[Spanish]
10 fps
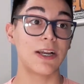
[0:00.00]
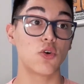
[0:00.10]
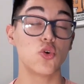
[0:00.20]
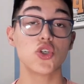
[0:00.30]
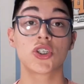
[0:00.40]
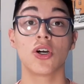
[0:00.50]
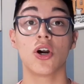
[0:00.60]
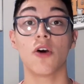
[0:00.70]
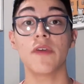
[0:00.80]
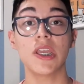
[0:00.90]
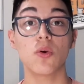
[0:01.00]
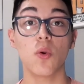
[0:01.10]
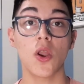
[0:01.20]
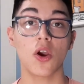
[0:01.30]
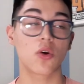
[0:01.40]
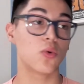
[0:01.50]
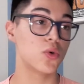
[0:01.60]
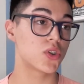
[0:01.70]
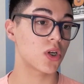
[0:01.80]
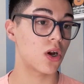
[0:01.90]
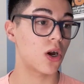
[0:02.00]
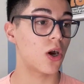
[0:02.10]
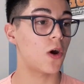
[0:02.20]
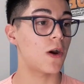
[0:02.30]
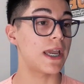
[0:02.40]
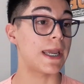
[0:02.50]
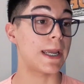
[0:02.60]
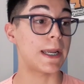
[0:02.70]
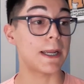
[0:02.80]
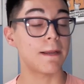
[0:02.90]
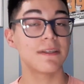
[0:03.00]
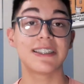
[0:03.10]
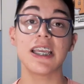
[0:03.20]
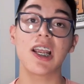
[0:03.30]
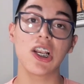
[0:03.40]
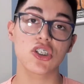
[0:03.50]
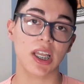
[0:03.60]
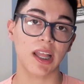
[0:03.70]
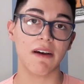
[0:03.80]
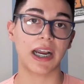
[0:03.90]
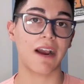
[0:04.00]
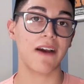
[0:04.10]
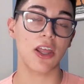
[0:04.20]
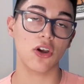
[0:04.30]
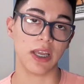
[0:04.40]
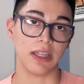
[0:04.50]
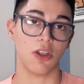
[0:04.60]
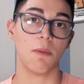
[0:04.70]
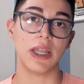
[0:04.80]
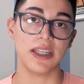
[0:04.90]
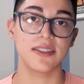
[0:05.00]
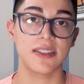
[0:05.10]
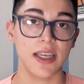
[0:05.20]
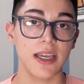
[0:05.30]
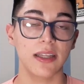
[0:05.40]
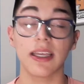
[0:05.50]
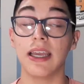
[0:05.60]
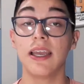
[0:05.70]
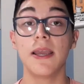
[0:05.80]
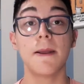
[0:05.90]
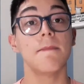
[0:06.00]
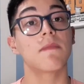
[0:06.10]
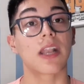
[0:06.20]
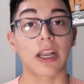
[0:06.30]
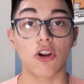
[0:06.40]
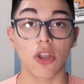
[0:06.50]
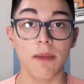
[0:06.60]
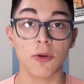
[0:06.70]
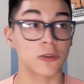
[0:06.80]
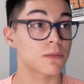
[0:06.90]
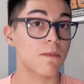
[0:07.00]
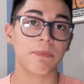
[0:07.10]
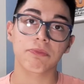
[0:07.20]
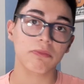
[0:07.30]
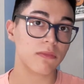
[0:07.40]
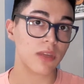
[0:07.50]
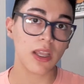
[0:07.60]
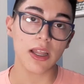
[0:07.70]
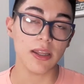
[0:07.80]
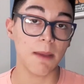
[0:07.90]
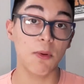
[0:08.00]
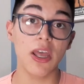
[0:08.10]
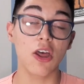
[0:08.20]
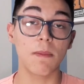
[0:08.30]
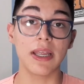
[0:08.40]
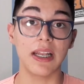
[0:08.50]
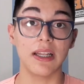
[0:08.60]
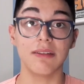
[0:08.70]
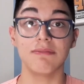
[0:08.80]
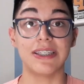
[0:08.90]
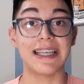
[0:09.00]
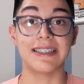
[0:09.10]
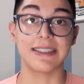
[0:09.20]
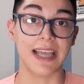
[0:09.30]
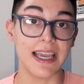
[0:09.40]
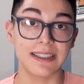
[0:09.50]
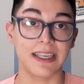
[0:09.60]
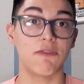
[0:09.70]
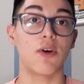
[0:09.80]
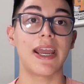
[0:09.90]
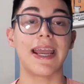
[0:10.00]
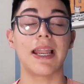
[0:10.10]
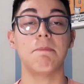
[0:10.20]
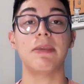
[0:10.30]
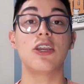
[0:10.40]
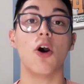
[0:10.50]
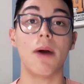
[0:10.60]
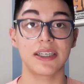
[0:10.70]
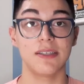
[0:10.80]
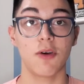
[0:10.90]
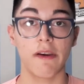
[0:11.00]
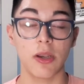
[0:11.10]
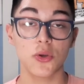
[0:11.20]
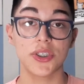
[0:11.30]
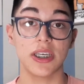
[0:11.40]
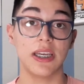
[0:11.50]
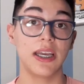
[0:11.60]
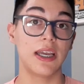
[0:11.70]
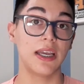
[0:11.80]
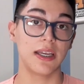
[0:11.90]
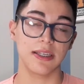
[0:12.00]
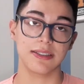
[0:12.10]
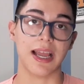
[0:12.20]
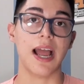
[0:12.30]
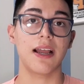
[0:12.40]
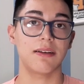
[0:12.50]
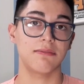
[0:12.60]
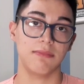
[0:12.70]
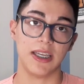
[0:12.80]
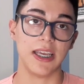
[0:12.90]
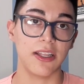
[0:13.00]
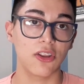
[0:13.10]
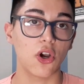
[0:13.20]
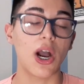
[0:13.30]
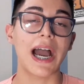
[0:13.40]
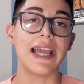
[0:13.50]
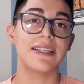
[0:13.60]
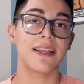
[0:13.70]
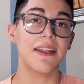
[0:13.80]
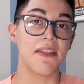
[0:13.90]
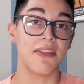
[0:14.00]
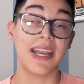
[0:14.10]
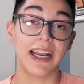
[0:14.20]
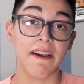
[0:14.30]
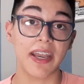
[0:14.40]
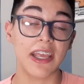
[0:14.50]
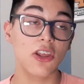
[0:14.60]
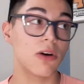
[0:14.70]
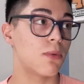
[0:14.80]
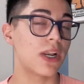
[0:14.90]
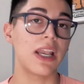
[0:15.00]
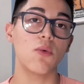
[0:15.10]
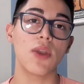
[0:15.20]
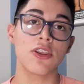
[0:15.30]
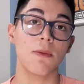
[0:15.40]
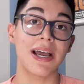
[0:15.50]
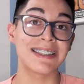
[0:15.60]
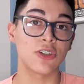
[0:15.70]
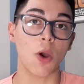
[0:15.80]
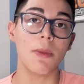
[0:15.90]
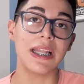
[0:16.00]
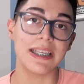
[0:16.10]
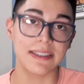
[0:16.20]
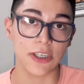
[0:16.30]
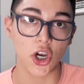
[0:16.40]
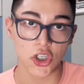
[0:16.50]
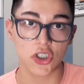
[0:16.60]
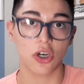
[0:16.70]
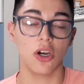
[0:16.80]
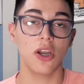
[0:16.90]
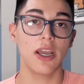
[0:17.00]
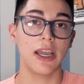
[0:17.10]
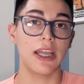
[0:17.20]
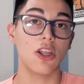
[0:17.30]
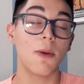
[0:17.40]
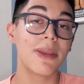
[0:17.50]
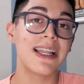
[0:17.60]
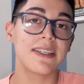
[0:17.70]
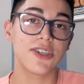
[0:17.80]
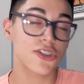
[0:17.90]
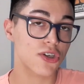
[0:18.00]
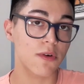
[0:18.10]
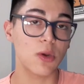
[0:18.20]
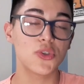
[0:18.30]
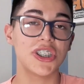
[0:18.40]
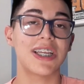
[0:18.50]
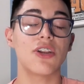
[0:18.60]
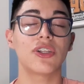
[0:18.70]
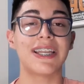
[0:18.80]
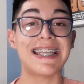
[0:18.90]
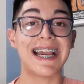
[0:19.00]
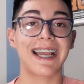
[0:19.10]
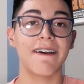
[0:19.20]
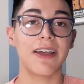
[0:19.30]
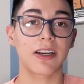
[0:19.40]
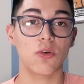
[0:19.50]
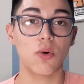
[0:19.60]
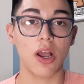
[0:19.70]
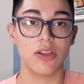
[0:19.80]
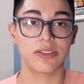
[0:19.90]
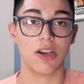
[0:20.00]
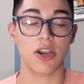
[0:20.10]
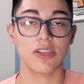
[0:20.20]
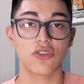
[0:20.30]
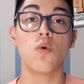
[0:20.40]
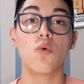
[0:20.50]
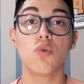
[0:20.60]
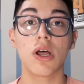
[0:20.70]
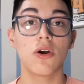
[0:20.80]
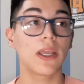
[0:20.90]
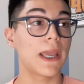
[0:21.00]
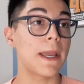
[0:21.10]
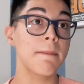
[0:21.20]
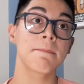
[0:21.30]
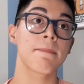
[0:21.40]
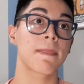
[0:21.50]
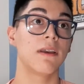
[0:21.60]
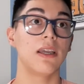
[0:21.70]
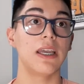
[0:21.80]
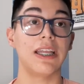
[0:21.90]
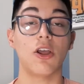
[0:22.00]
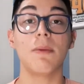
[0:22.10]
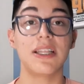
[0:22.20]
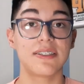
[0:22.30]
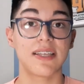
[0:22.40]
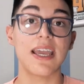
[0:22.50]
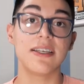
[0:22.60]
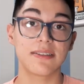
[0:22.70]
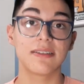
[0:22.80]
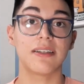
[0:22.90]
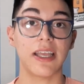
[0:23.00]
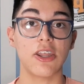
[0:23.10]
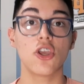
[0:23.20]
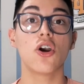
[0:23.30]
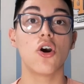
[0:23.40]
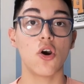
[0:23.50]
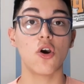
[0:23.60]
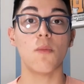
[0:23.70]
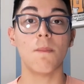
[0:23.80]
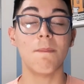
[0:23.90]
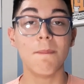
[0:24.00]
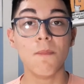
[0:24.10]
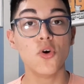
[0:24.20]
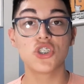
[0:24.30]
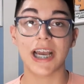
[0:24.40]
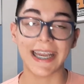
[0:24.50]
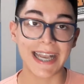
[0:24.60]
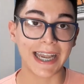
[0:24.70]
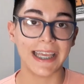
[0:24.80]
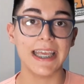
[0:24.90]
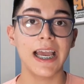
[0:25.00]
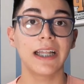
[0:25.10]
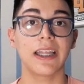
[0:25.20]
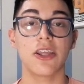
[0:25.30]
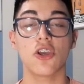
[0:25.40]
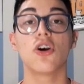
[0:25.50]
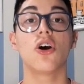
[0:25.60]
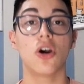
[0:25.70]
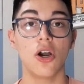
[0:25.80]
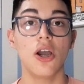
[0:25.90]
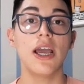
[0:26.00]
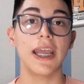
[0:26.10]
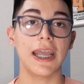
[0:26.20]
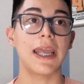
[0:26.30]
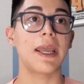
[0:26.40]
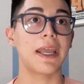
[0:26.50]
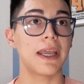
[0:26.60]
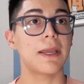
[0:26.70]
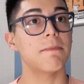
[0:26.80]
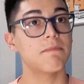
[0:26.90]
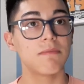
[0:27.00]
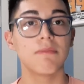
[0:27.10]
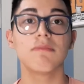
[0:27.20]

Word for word: cuyo vínculo, cuyo eh, ciclo ya estaba acabado en 2017. Recordemos, Después de 2016, que fue el pico máximo de Belushi, ya listo, ahí se tendría que haber ido, ponerle un año más, 2018. En 2018 Belushi ya no tenía que haber jugado en San Lorenzo. Un jugador que en 2016 te dio mucha jerarquía, te dio eh,